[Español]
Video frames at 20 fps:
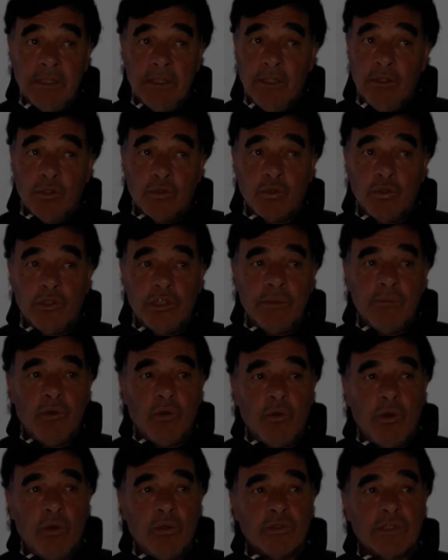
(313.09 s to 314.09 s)
los últimos
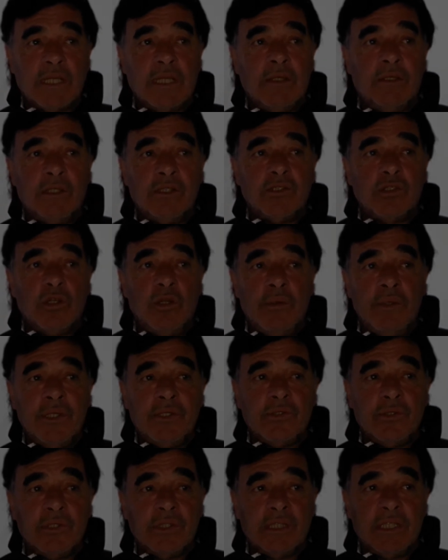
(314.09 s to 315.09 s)
juegos en San Lorenzo lo había
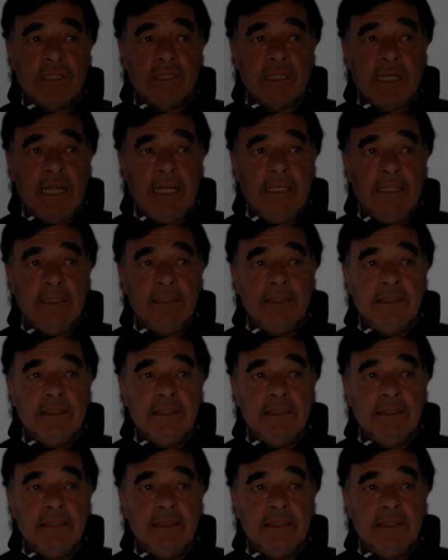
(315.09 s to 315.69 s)
hecho de central